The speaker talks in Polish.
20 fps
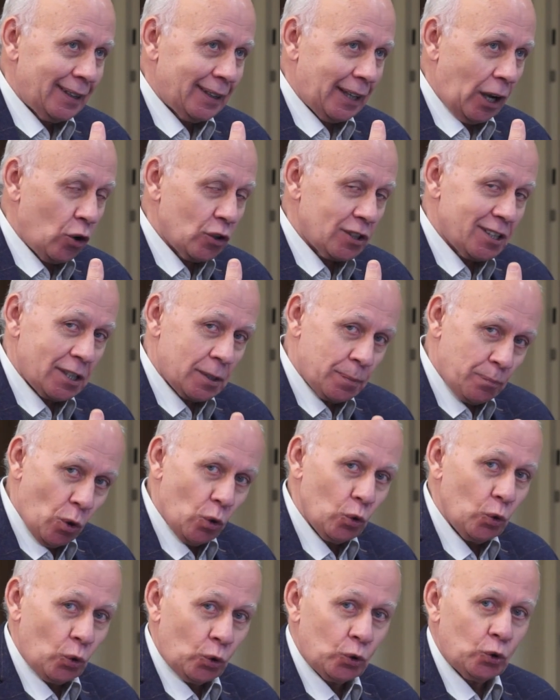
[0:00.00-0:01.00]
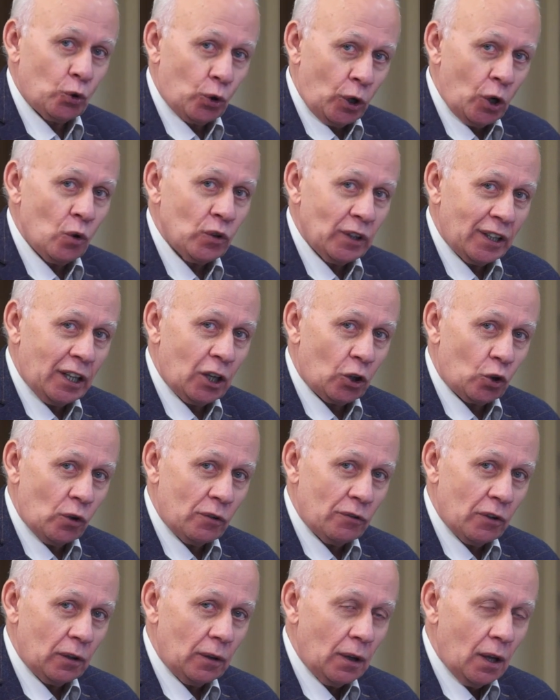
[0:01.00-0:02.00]
tego zespołu, który on
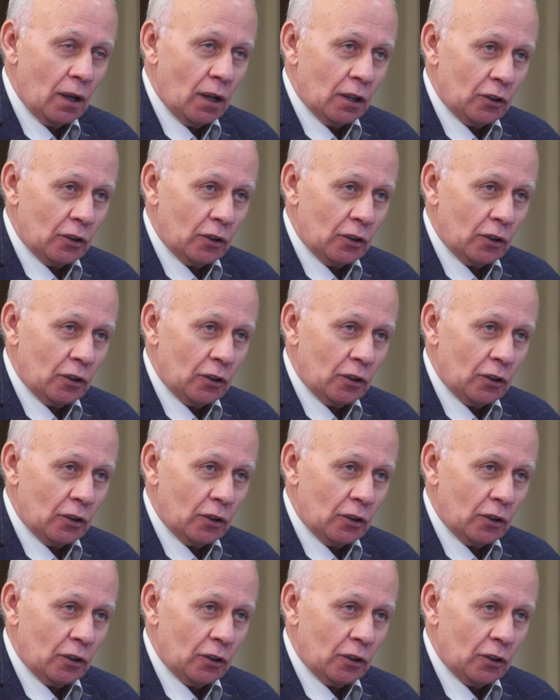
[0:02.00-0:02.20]
kierował,